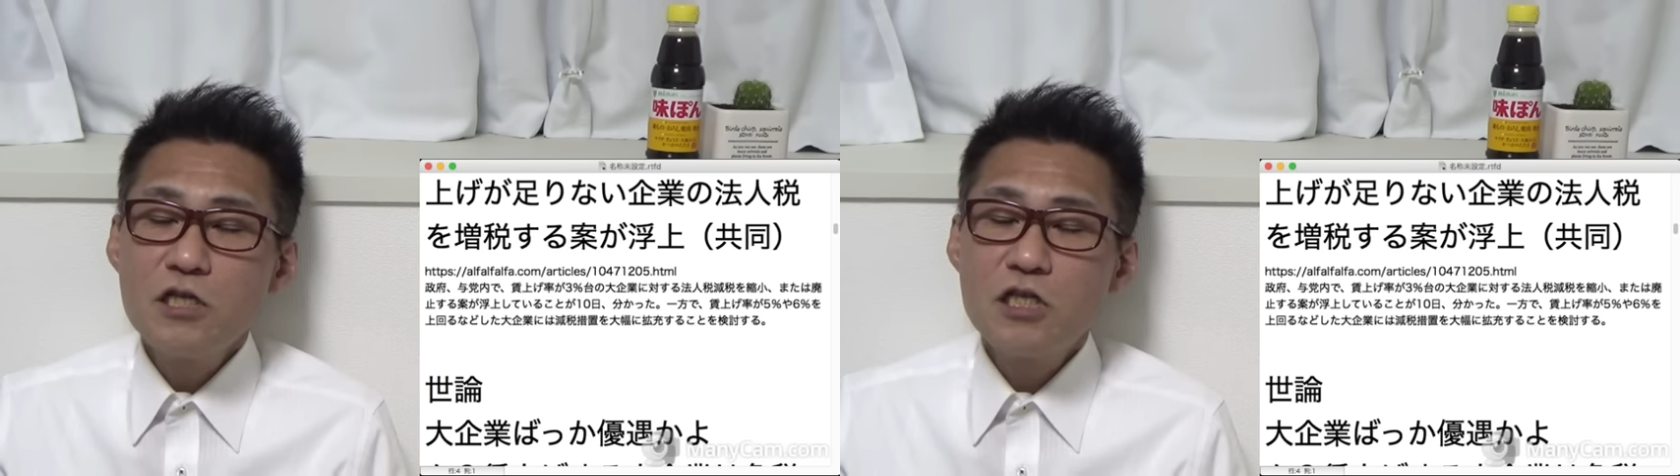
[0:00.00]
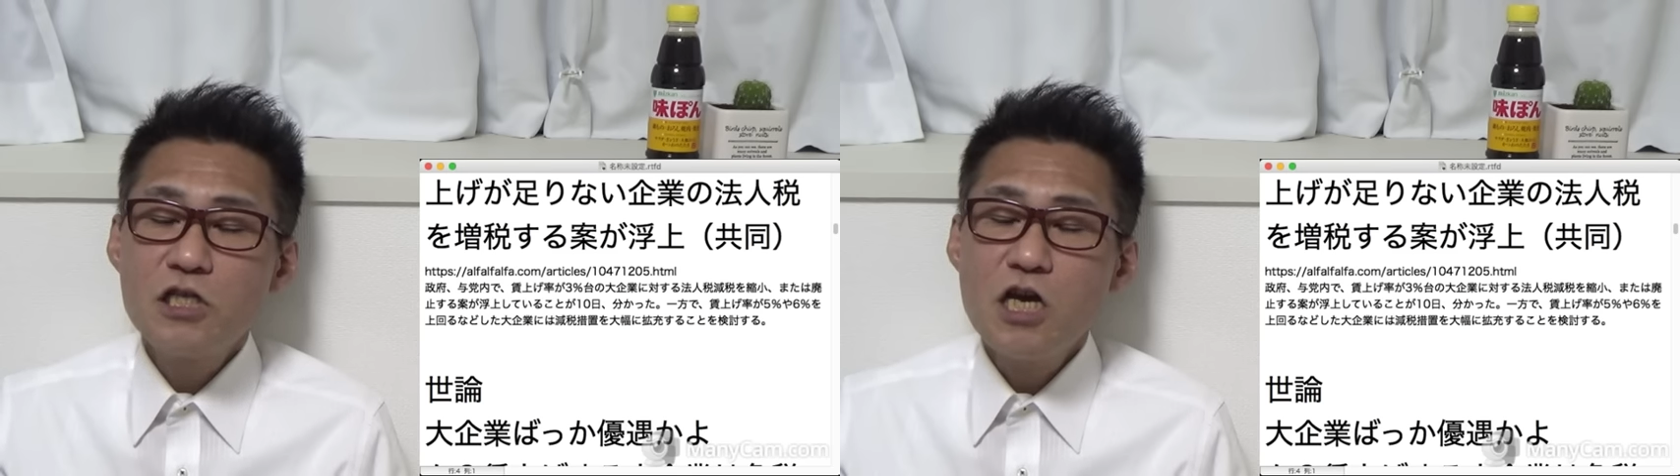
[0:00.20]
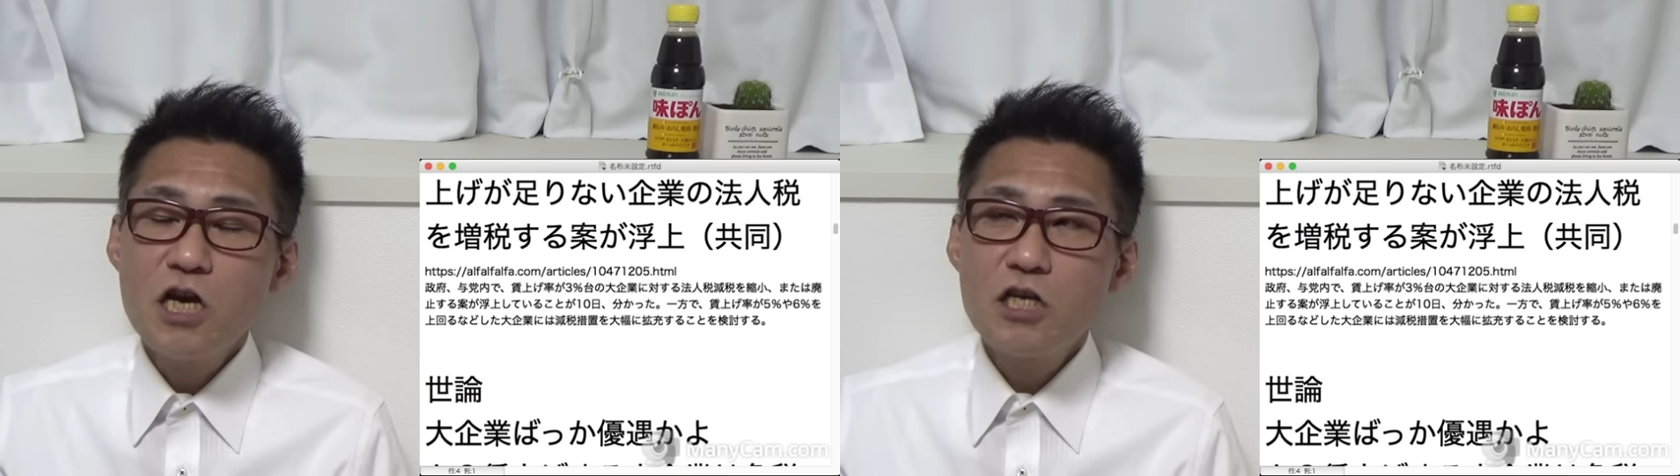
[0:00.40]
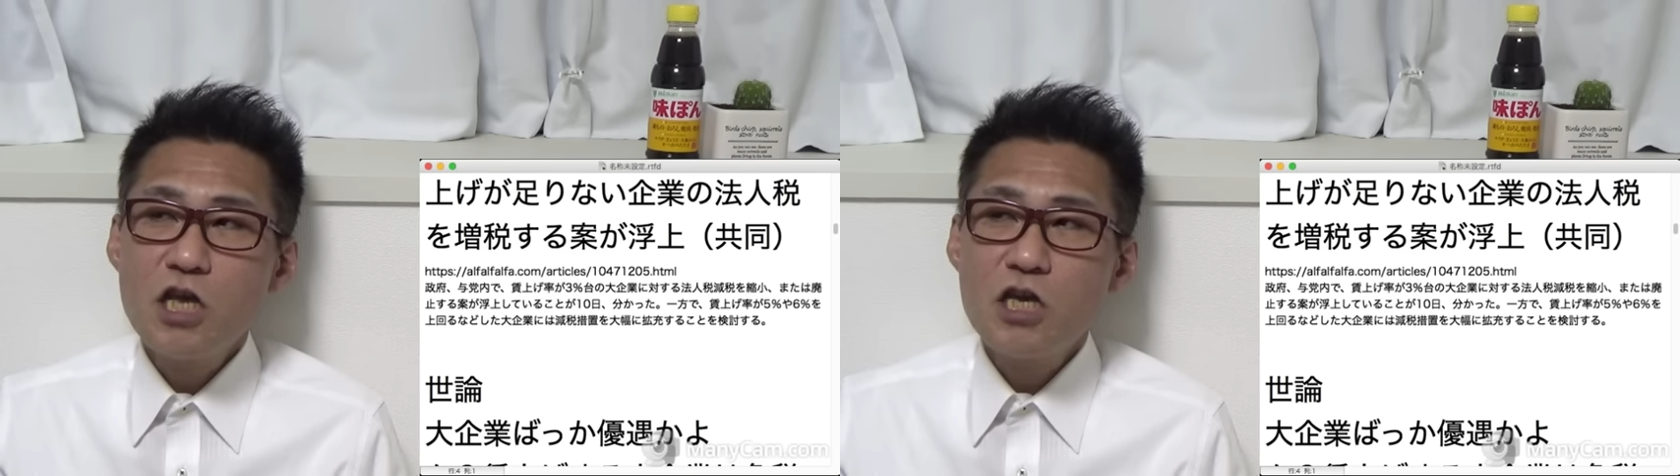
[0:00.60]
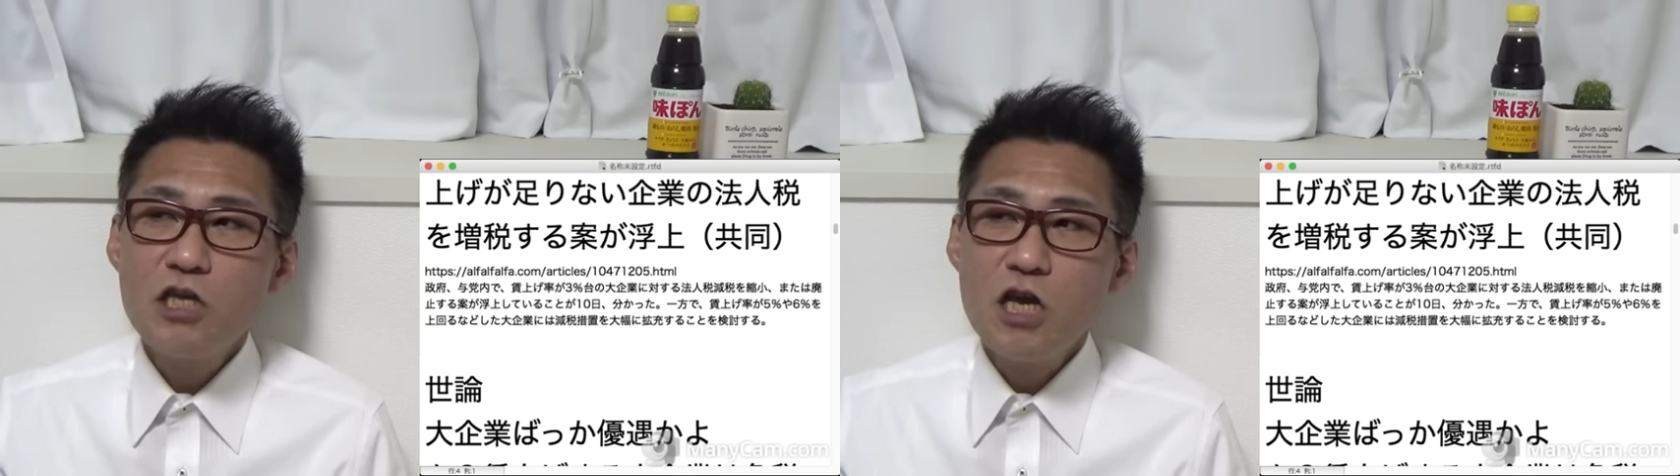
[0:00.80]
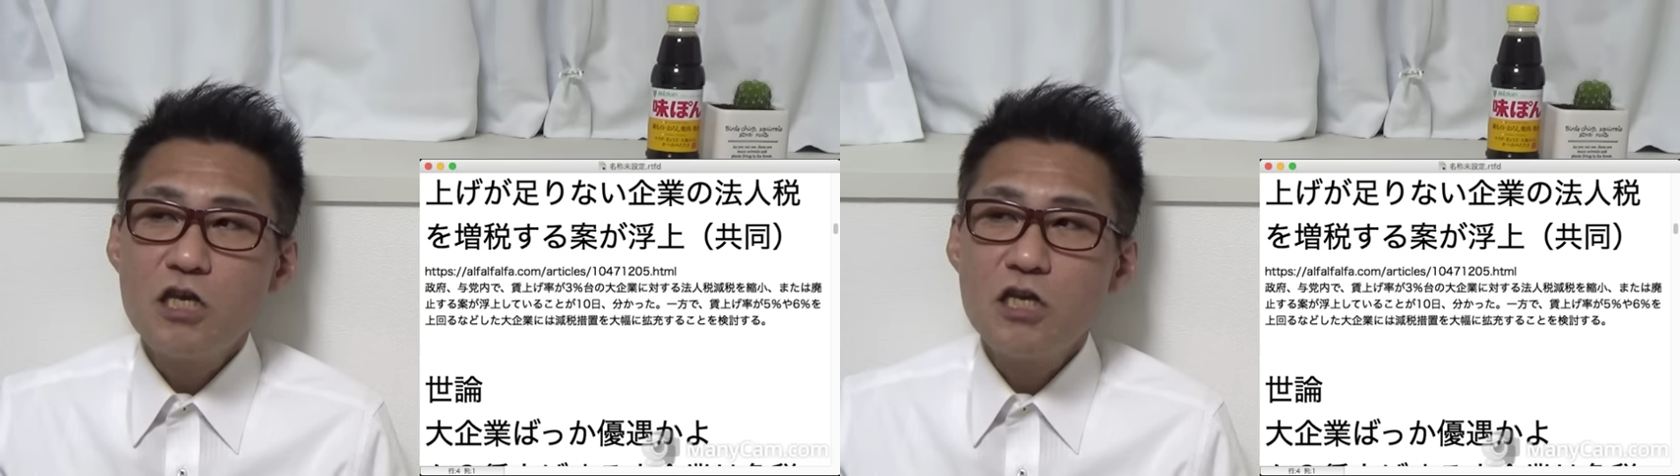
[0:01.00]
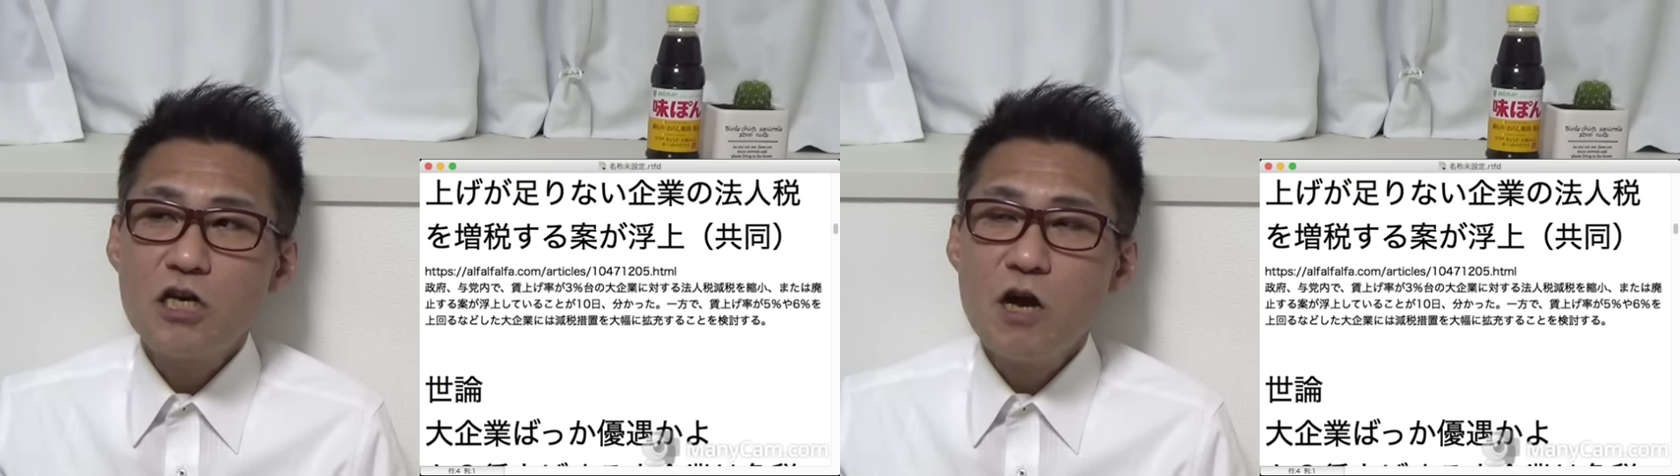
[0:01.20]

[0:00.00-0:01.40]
賃上げできない